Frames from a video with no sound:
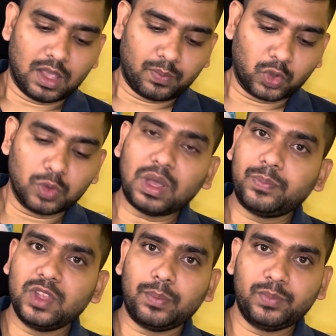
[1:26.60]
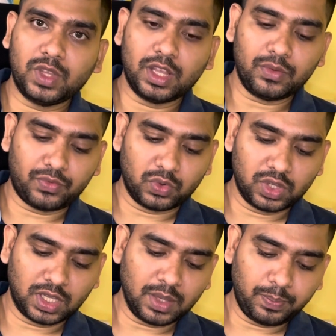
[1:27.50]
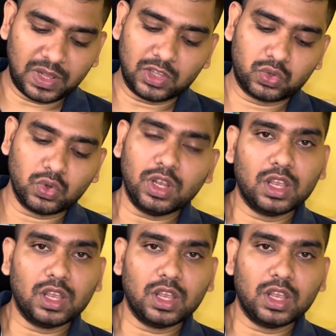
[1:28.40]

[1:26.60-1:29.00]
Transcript: প্রথমে আপনি আপনাদের ফোন থেকে প্লে স্টোর